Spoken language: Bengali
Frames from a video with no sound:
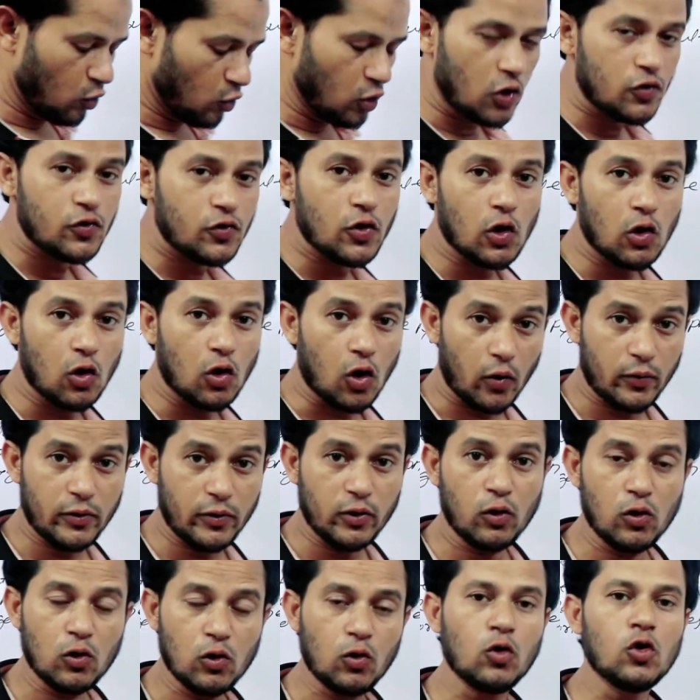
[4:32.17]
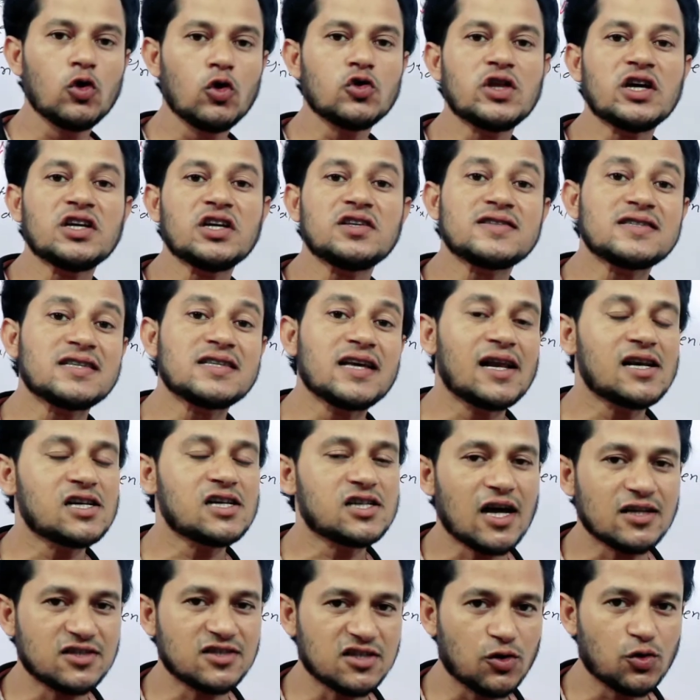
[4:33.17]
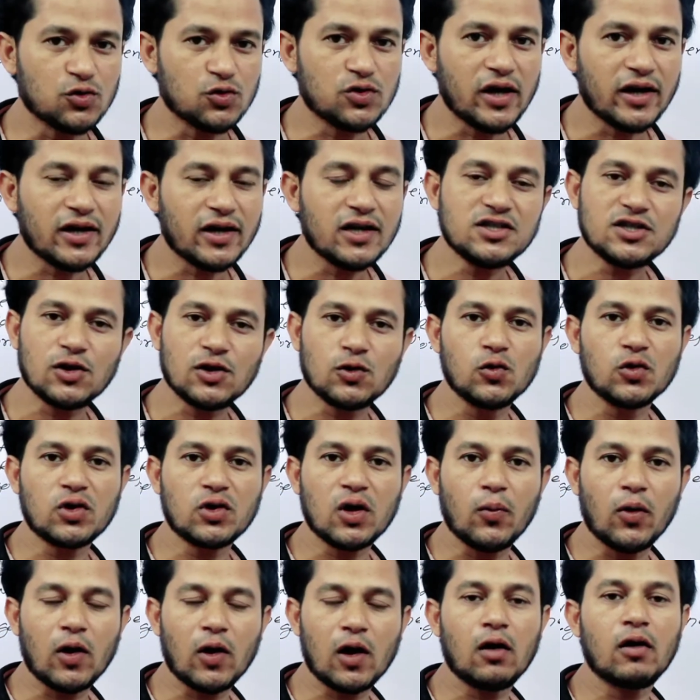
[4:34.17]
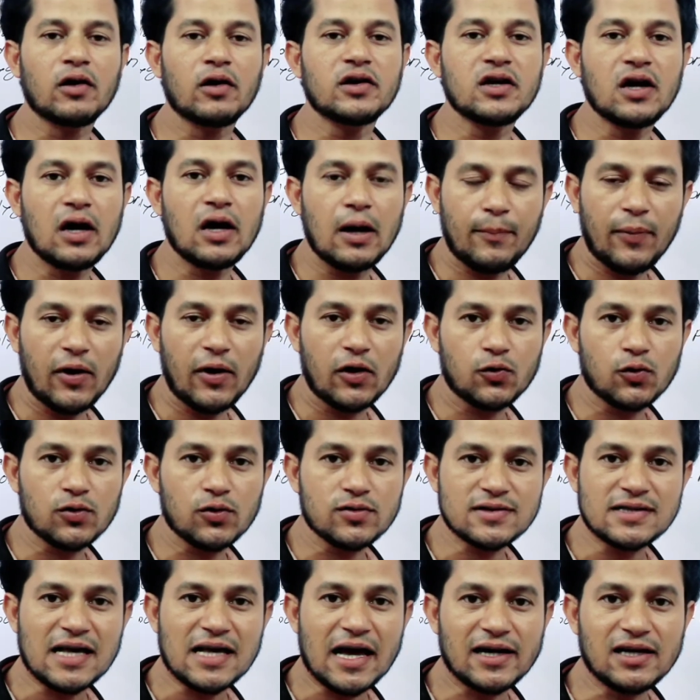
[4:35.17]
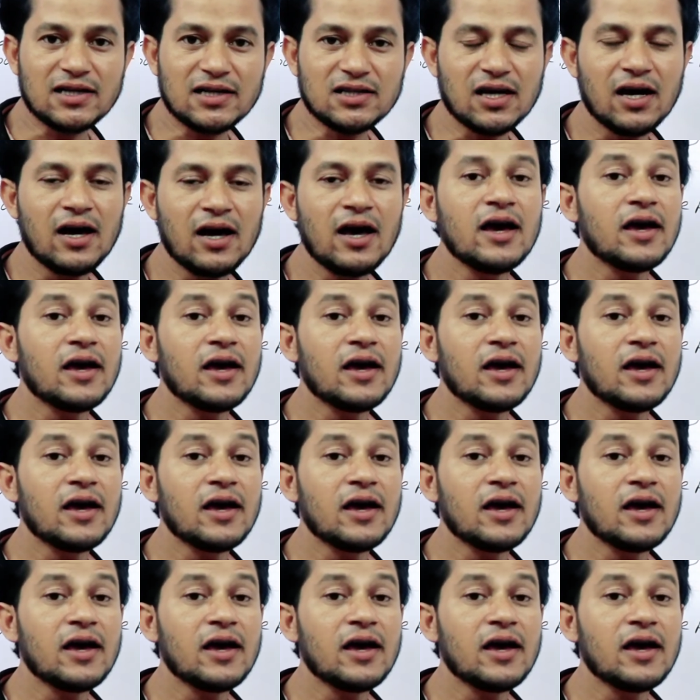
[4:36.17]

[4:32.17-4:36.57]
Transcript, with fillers: মূলত লবিউলগুলোতে সেল সাজানো থাকে যেগুলোকে বলা হয় হেপাটোসাইট